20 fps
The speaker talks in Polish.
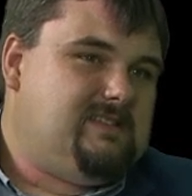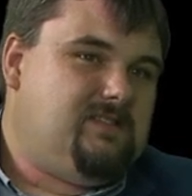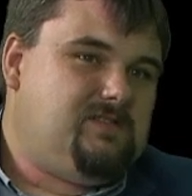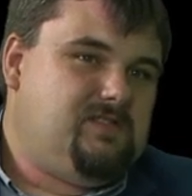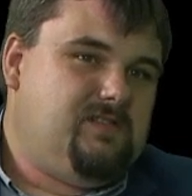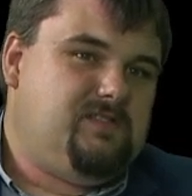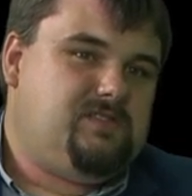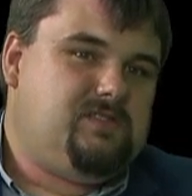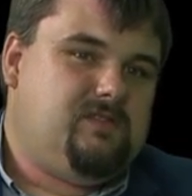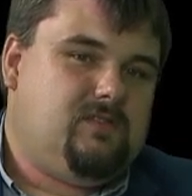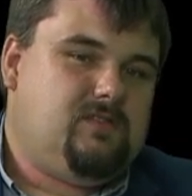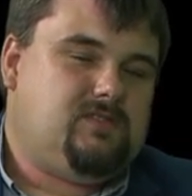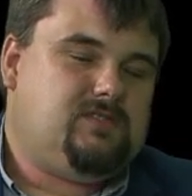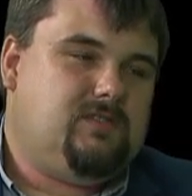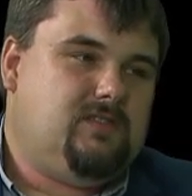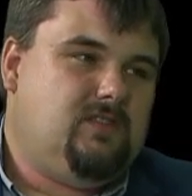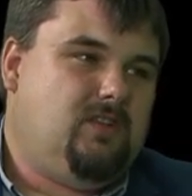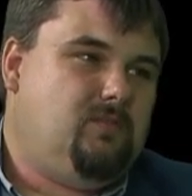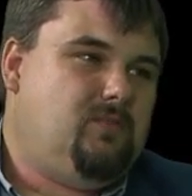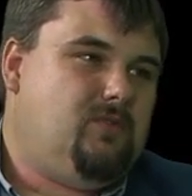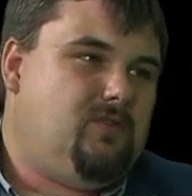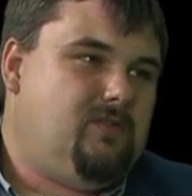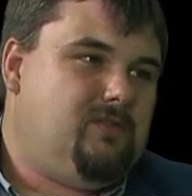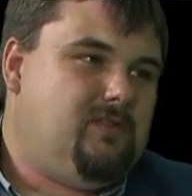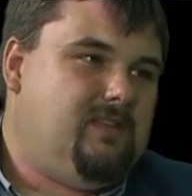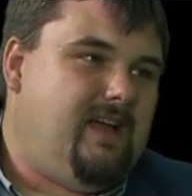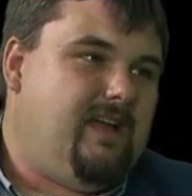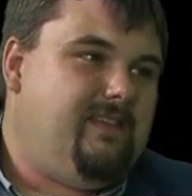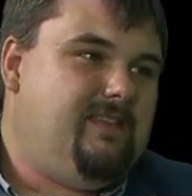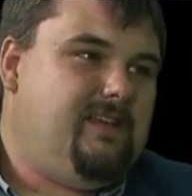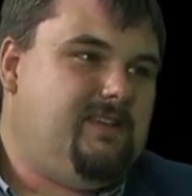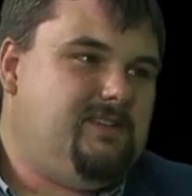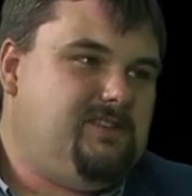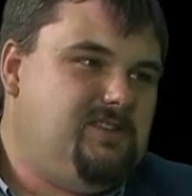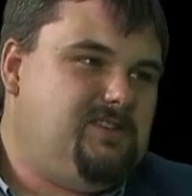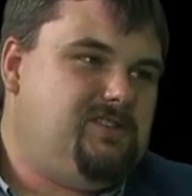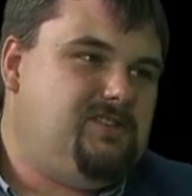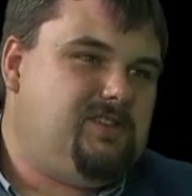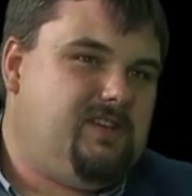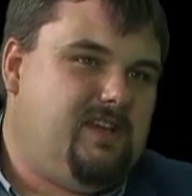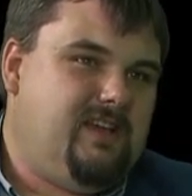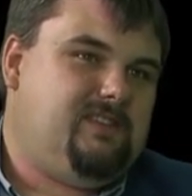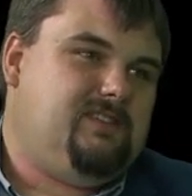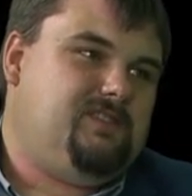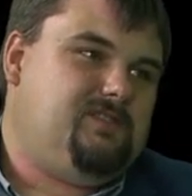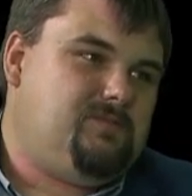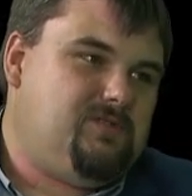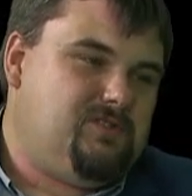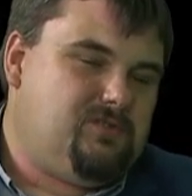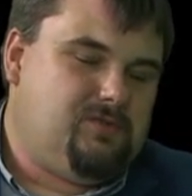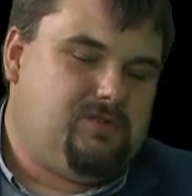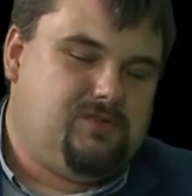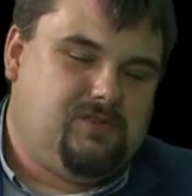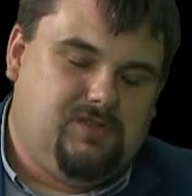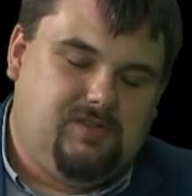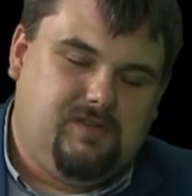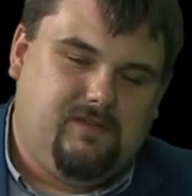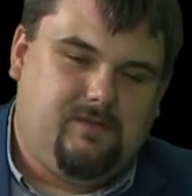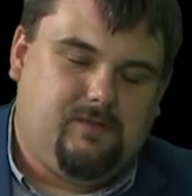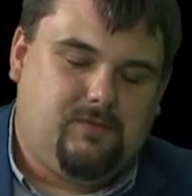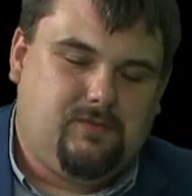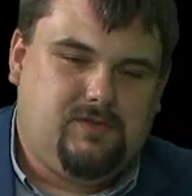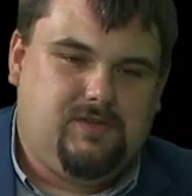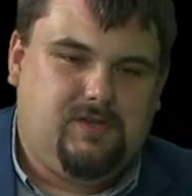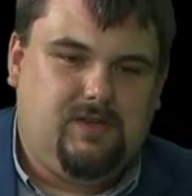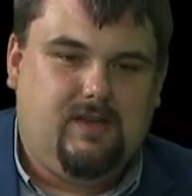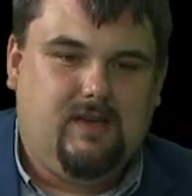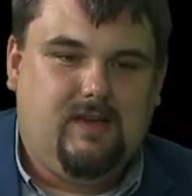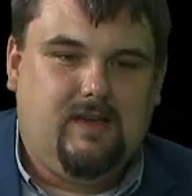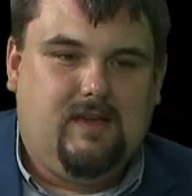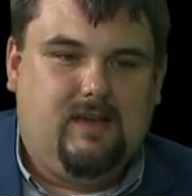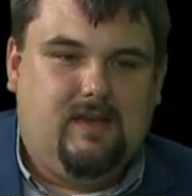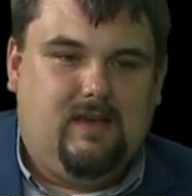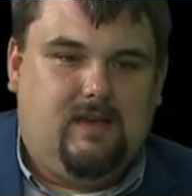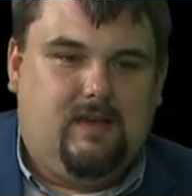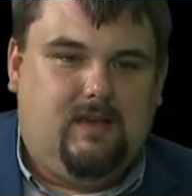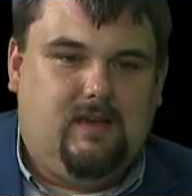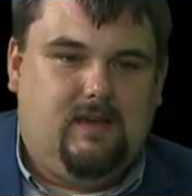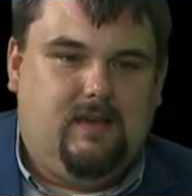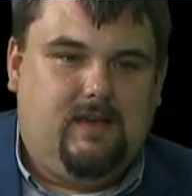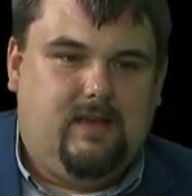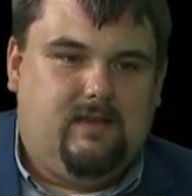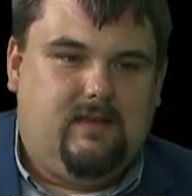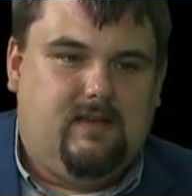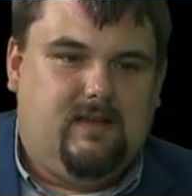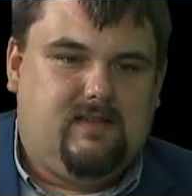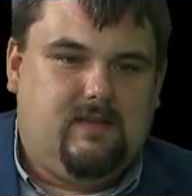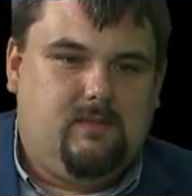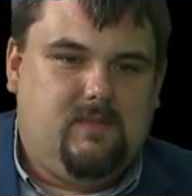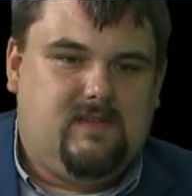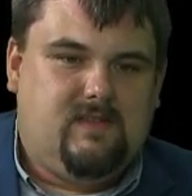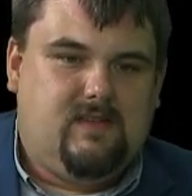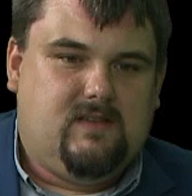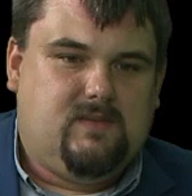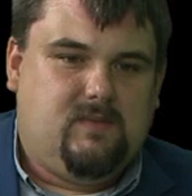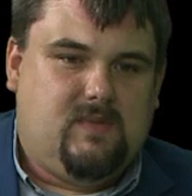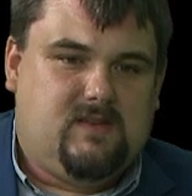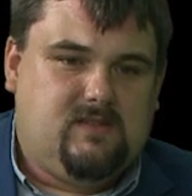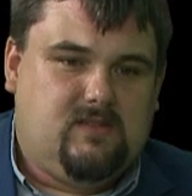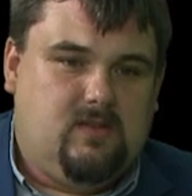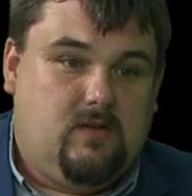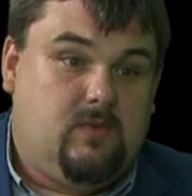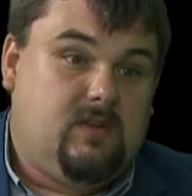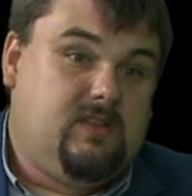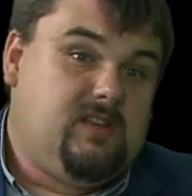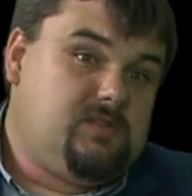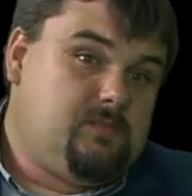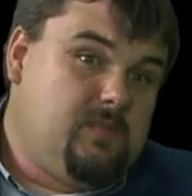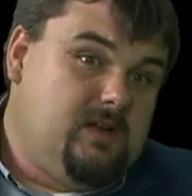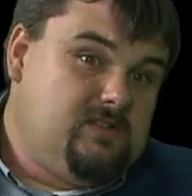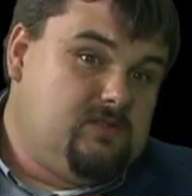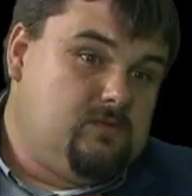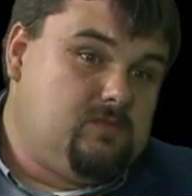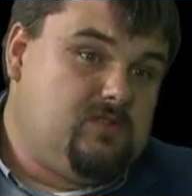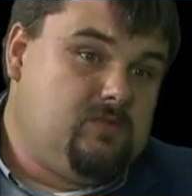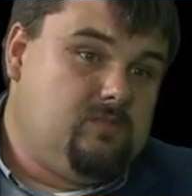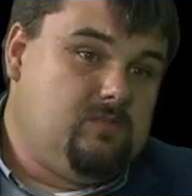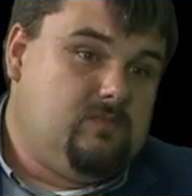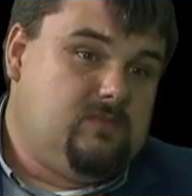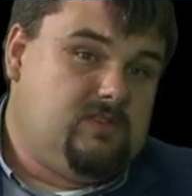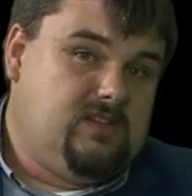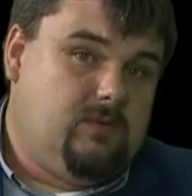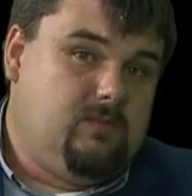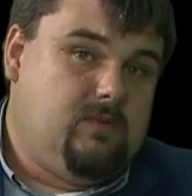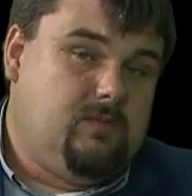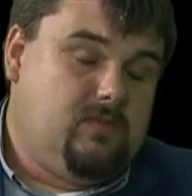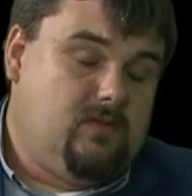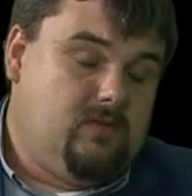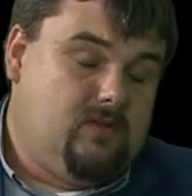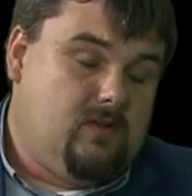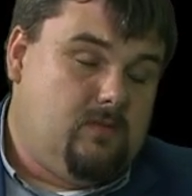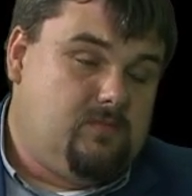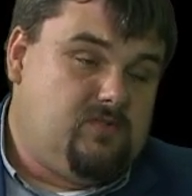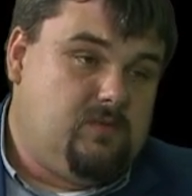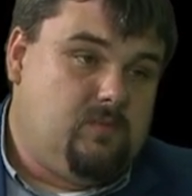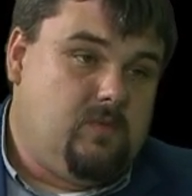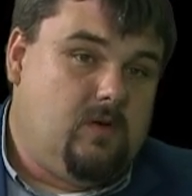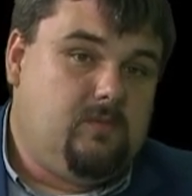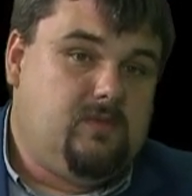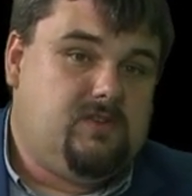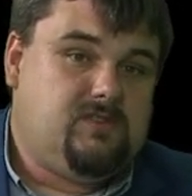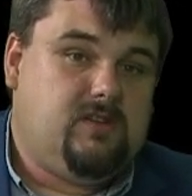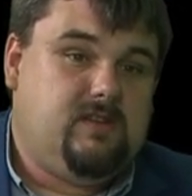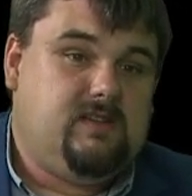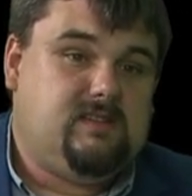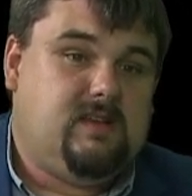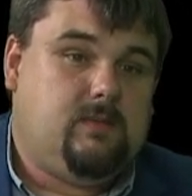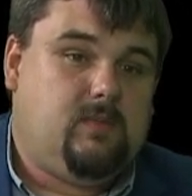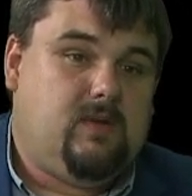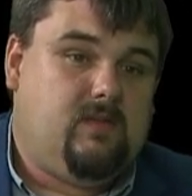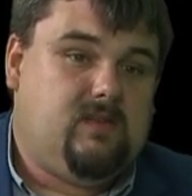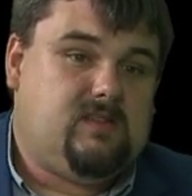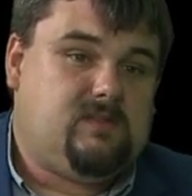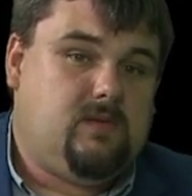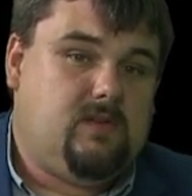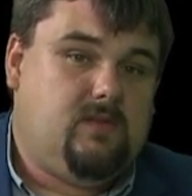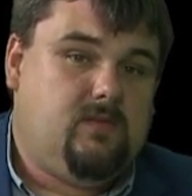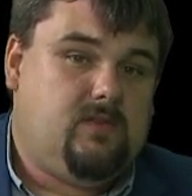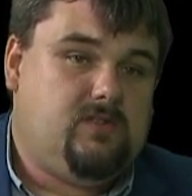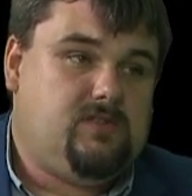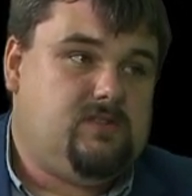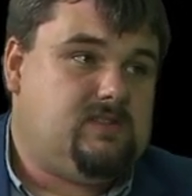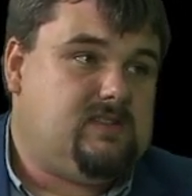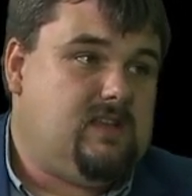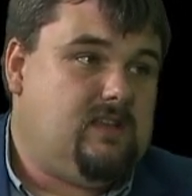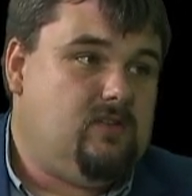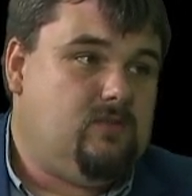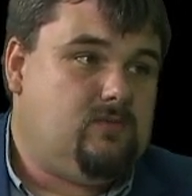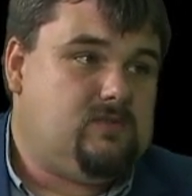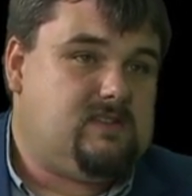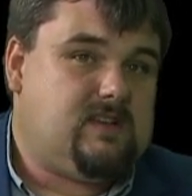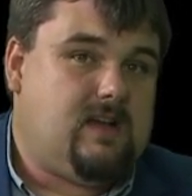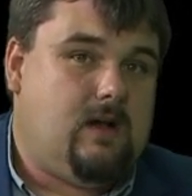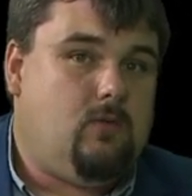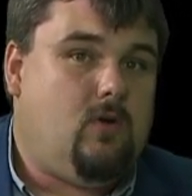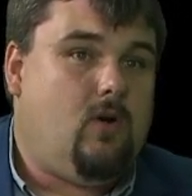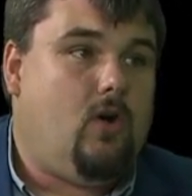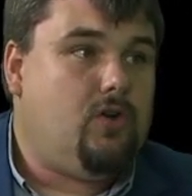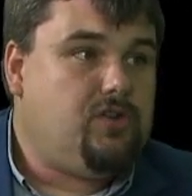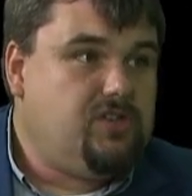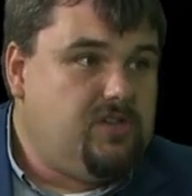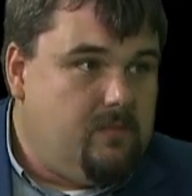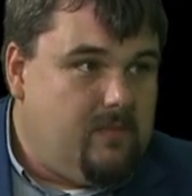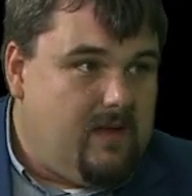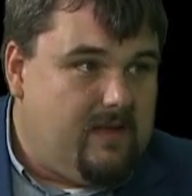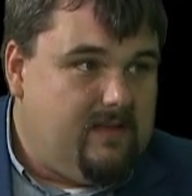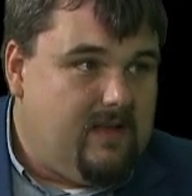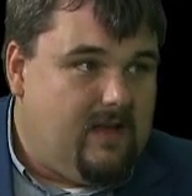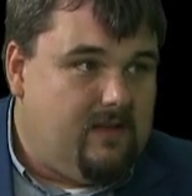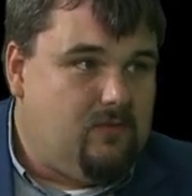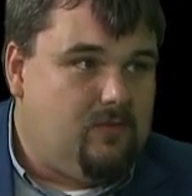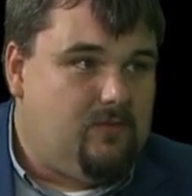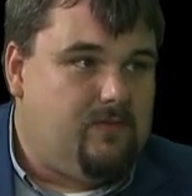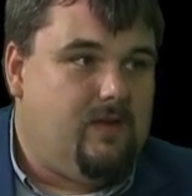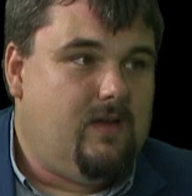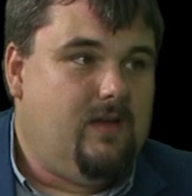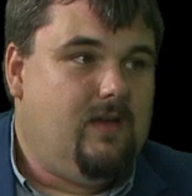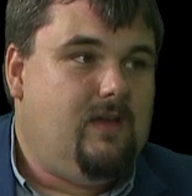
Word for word: Zawsze wierzę w to, że dobro dane gdzieś kiedyś w przyszłości się wróci i 11 miejsce jest bardzo dobre. Też Państwu przy, Chciałbym tylko przypomnieć, że lista Prawa i Sprawiedliwości ostatnio uzyskało 8 mandatów,